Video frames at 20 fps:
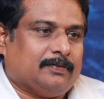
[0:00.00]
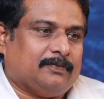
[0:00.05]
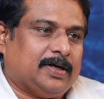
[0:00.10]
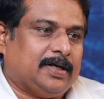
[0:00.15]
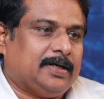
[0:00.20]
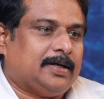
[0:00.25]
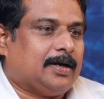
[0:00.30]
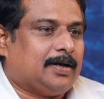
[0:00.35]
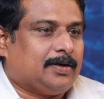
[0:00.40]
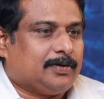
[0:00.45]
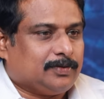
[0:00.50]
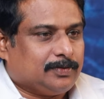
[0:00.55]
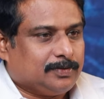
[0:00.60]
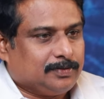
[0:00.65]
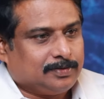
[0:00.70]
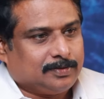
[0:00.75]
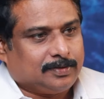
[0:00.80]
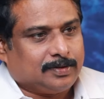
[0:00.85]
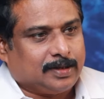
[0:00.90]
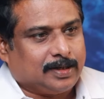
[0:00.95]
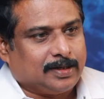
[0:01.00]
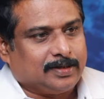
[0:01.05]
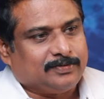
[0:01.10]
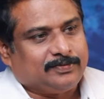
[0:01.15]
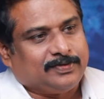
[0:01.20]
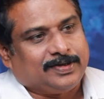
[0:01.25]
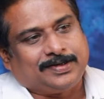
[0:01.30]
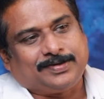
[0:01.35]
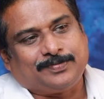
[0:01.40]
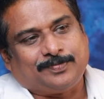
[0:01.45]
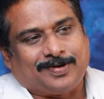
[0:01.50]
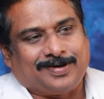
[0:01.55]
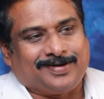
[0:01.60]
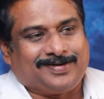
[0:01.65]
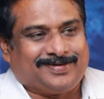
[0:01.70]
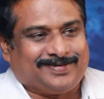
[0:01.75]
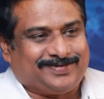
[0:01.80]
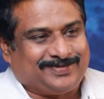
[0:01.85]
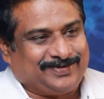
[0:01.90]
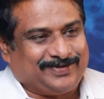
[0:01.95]
வெளிநாடோ அல்லது வேறு
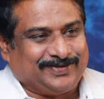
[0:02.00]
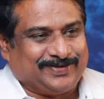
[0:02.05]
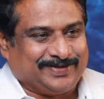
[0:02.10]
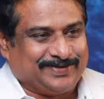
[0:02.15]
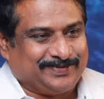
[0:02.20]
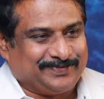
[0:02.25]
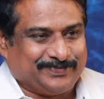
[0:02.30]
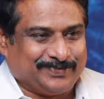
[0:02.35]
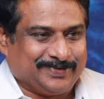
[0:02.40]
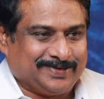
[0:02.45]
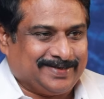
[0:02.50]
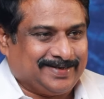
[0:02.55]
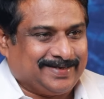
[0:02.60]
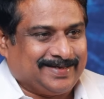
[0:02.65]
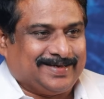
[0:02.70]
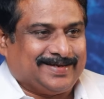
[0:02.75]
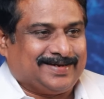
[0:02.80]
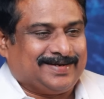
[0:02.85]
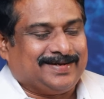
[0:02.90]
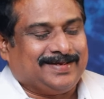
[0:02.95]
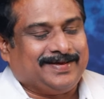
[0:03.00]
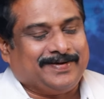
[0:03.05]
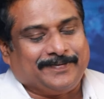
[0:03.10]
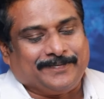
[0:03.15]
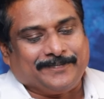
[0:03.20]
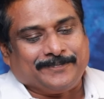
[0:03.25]
மாநிலத்திலேயோ அங்கே போய் இருக்காருன்னா